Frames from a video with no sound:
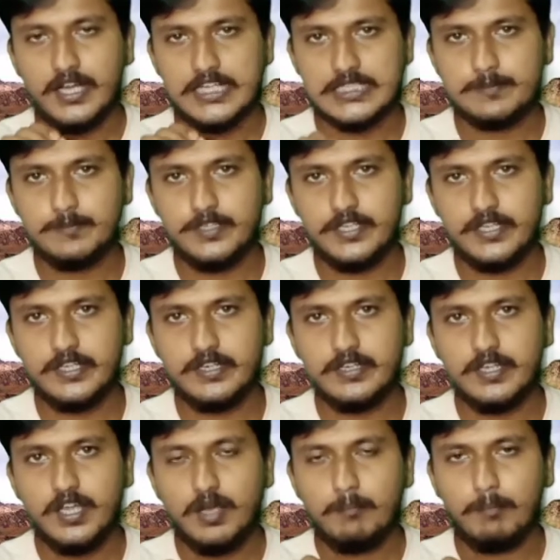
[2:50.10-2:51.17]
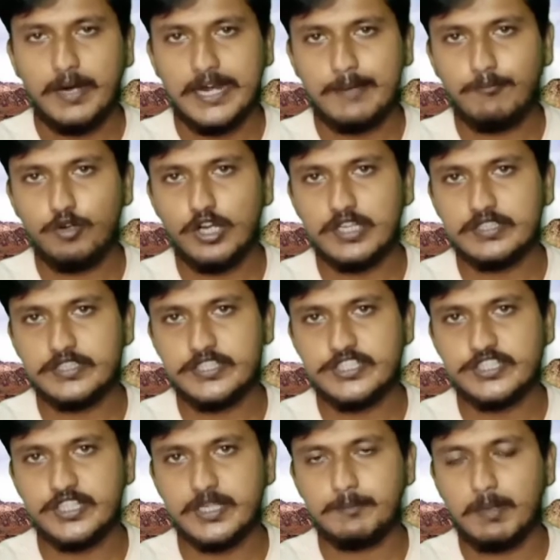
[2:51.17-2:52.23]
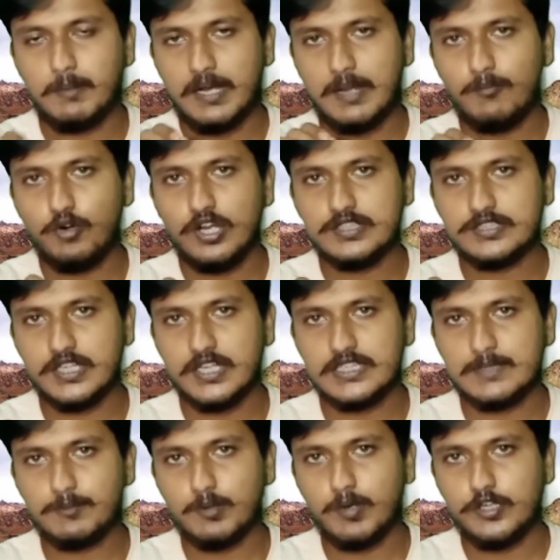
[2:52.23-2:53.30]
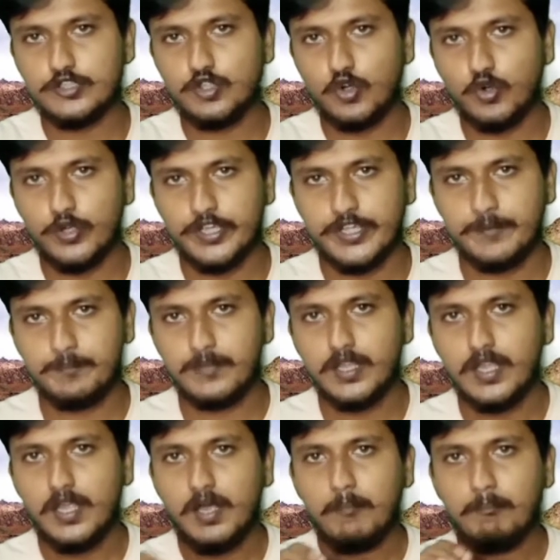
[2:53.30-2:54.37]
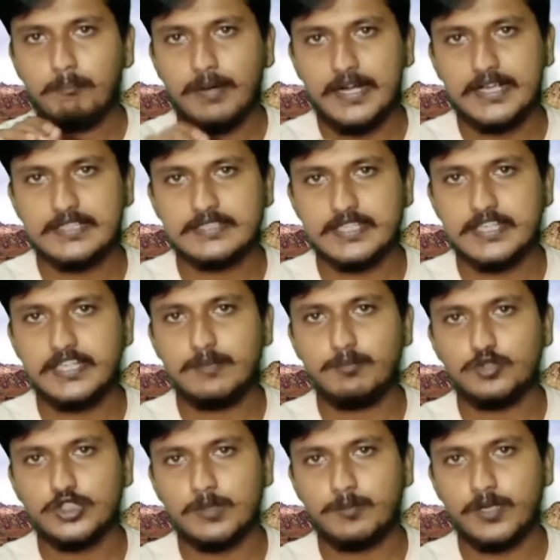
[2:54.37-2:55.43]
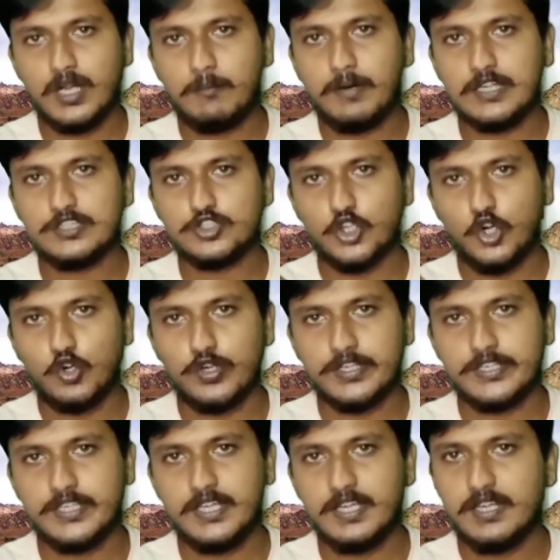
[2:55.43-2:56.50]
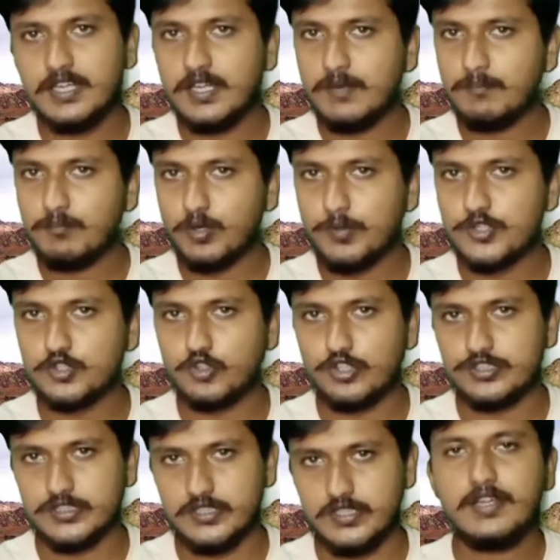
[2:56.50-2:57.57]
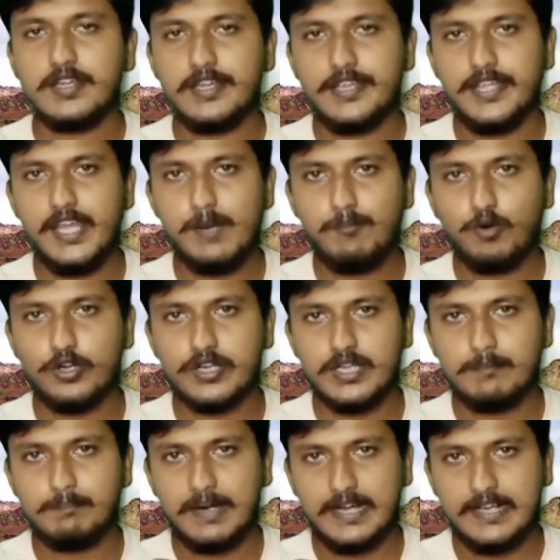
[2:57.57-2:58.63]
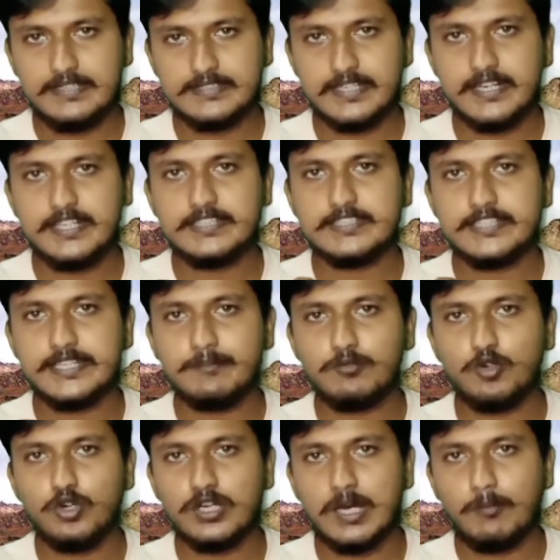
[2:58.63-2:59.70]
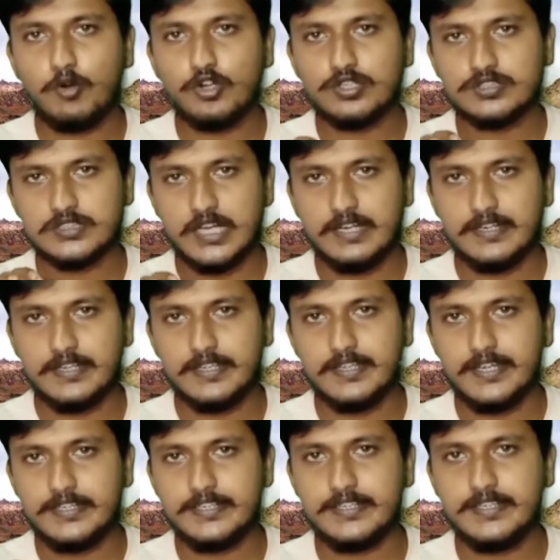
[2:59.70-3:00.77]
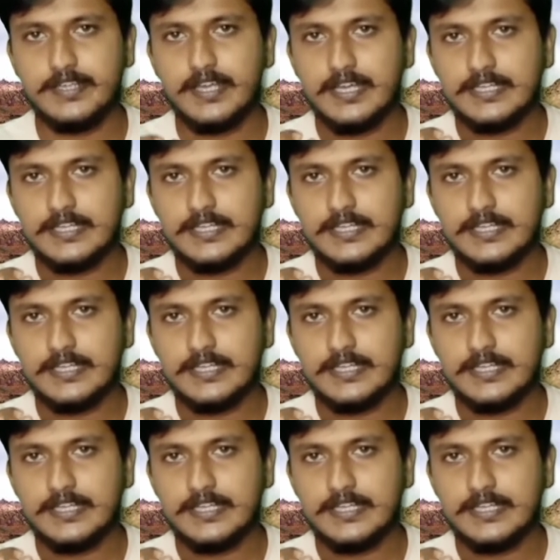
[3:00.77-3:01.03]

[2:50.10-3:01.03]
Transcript: কাশ্মীরের বারামুলা ডিস্ট্রিক্ট বা বারামুলা জেলাতে প্রবাহিত হয়ে পাকিস্তানের মুজাফরাবাদ শহরে গিয়ে প্রবেশ করেছে এরপরে পাকিস্তানের ত্রিমুর নামক স্থানে এটি